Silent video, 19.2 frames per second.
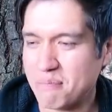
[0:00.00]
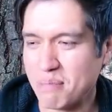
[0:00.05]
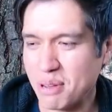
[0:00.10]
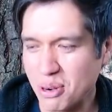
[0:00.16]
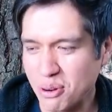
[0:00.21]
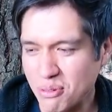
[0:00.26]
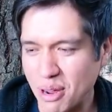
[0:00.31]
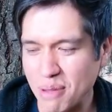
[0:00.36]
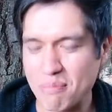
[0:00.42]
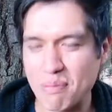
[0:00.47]

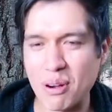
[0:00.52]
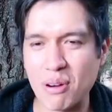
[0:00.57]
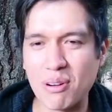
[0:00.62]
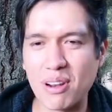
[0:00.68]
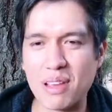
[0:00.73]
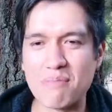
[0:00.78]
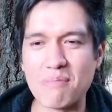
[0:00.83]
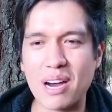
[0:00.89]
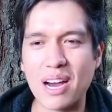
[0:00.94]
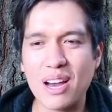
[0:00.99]
Pero no hay
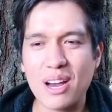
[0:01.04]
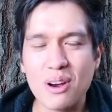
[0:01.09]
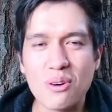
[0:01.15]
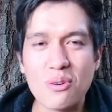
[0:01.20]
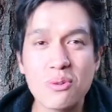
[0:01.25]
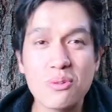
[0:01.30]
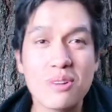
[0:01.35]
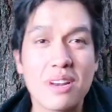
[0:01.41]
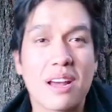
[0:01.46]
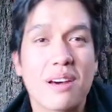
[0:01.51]
problema,
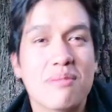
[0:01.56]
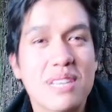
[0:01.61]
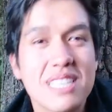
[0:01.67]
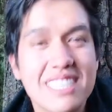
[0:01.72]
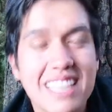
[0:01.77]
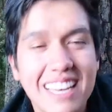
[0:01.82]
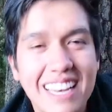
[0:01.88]
una vez